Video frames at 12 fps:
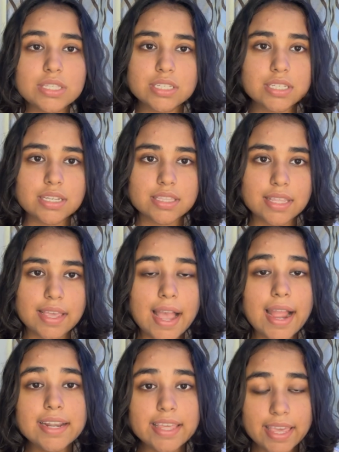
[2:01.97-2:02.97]
बच्चे देखते हैं
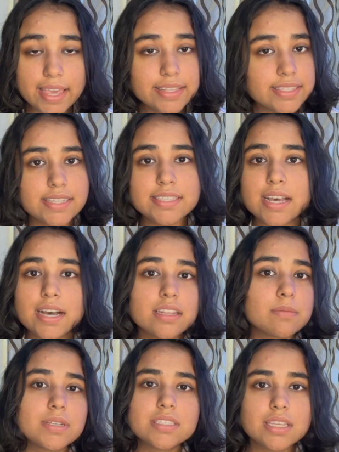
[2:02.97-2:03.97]
एंड एक चीज़ हर
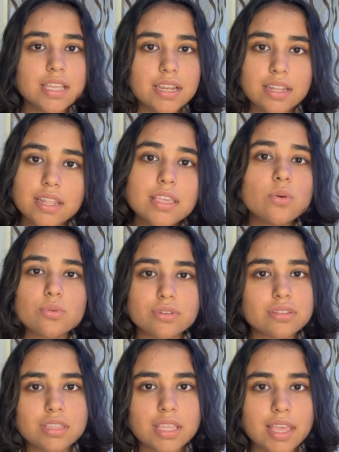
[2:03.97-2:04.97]
एक बच्चे के लिए नहीं हो
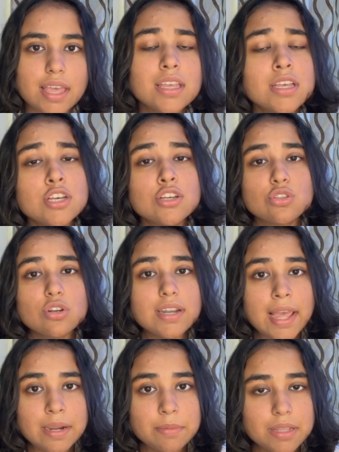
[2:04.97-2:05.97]
सकती है तो
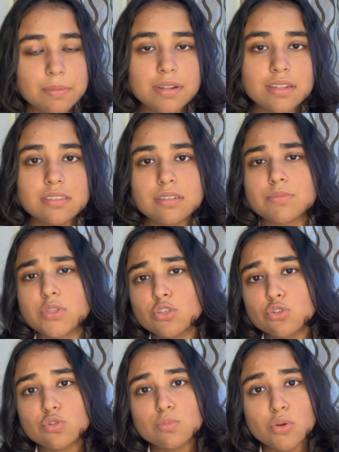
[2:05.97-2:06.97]
टाइम टेबल इज समथिंग
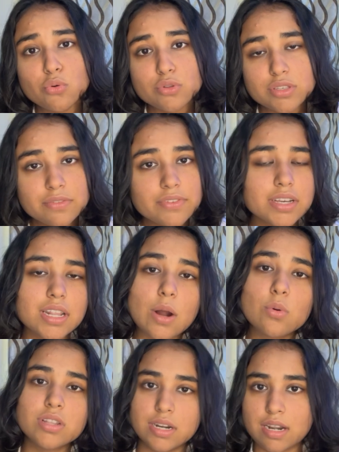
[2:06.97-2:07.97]
जो तुम्हें खुद से फिगर
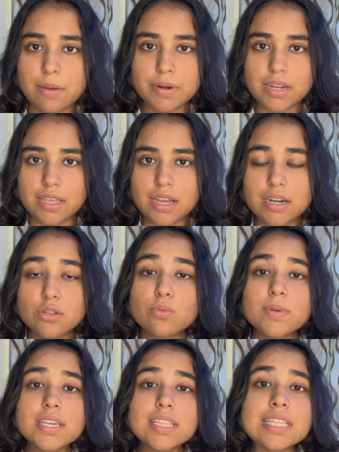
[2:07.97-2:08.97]
आउट करना पड़ेगा
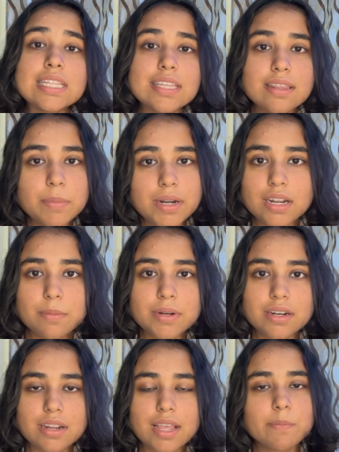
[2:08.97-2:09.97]
तुम्हें कितनी देर पढ़ना
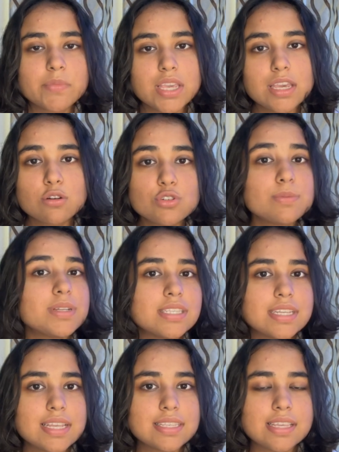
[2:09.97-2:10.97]
पड़ रहा है तो कुछ
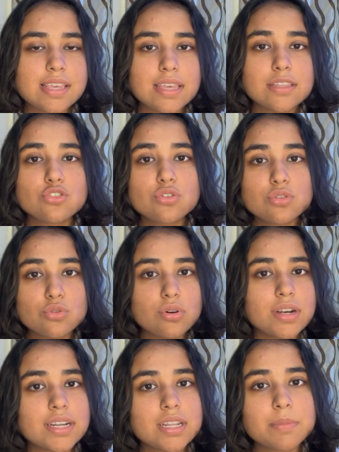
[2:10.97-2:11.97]
बच्चे ऐसे हैं जो दो
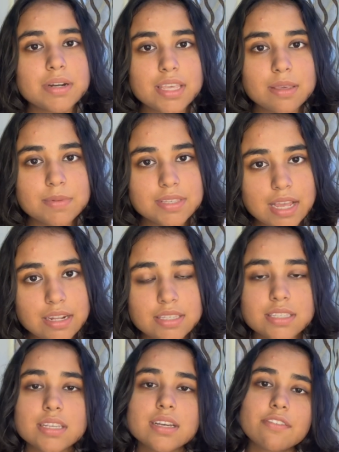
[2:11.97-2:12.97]
घंटे पढ़ के भी सारी
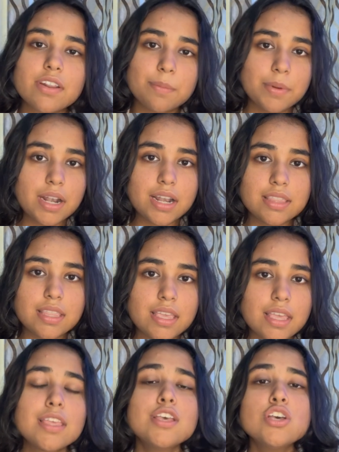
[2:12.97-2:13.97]
चीज़ें कवर अप कर लेते
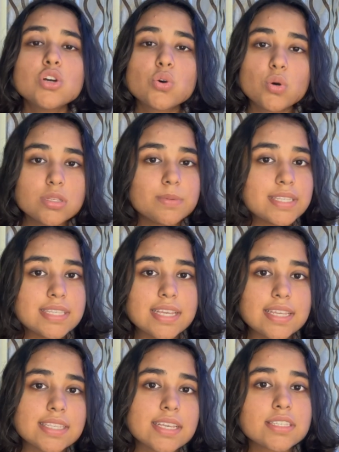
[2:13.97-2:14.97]
हैं कुछ बच्चे
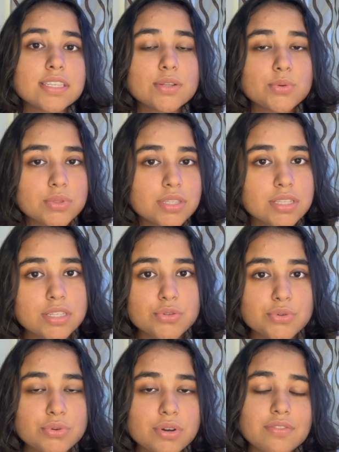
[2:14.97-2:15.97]
ऐसे हैं जिन्हें उतनी
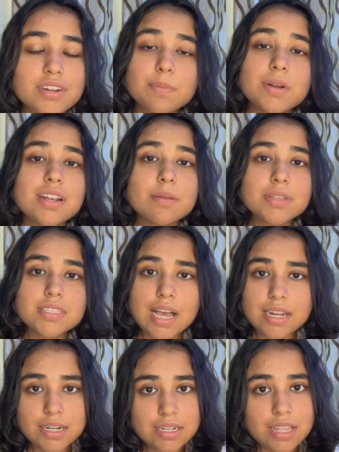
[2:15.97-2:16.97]
चीज़ों को कवर अप करने में
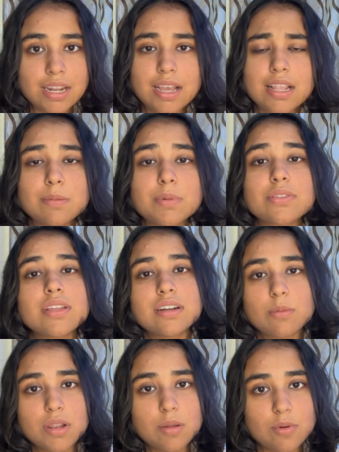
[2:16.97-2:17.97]
चार घंटे लगाने पड़ते हैं
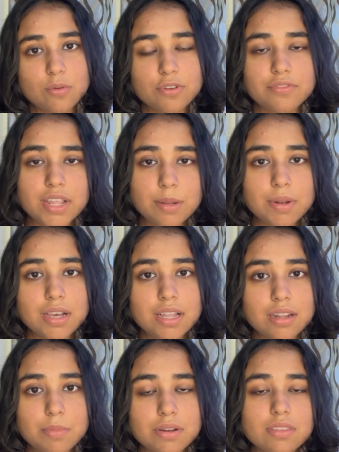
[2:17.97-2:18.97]
डबल अमाउंट ऑफ टाइम
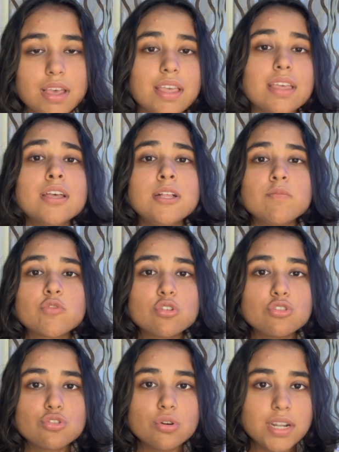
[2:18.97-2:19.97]
लगाना पड़ता है तो
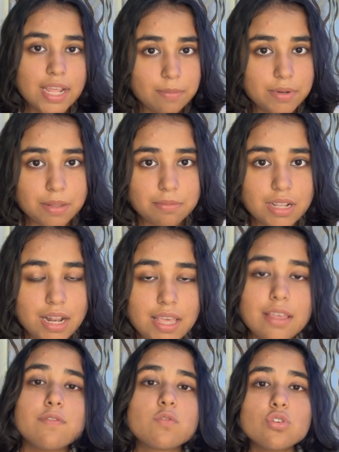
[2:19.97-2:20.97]
जो टाइम टेबल
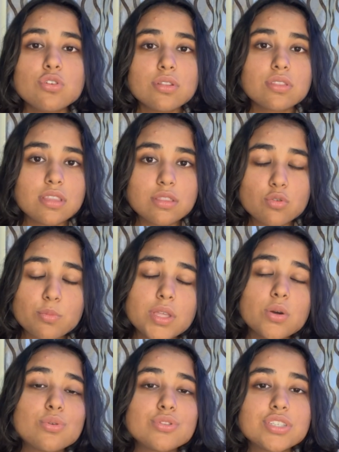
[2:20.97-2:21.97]
है वो तुम्हें
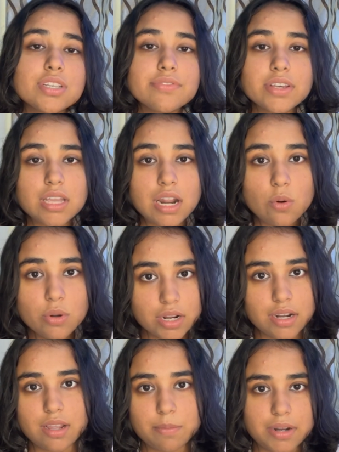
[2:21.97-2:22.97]
खुद से फिगर आउट
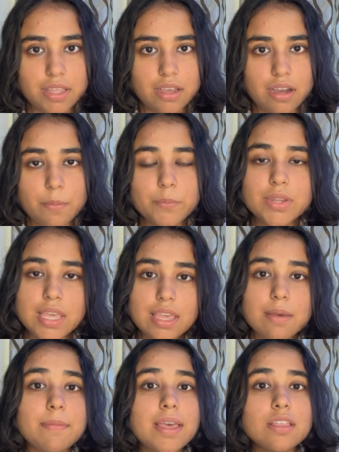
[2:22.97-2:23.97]
करना पड़ेगा ठीक
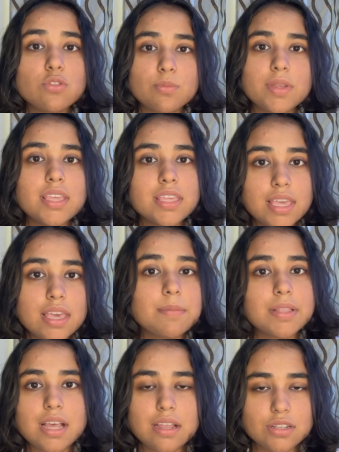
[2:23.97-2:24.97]
है मैं तुम्हें ये
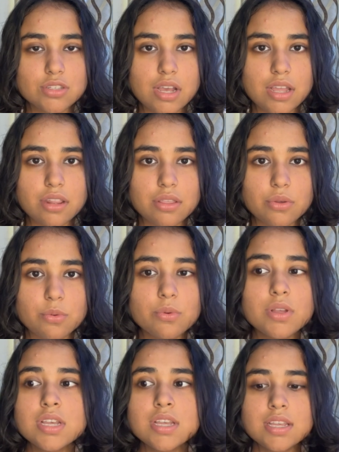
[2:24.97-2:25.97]
बताना चाह रही हूँ
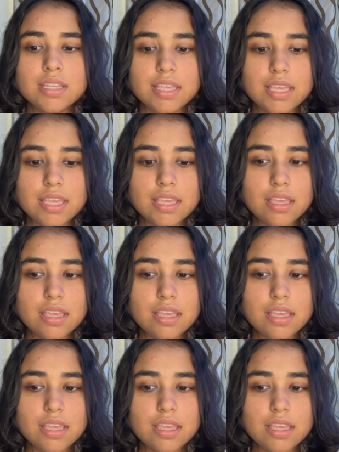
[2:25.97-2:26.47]
कि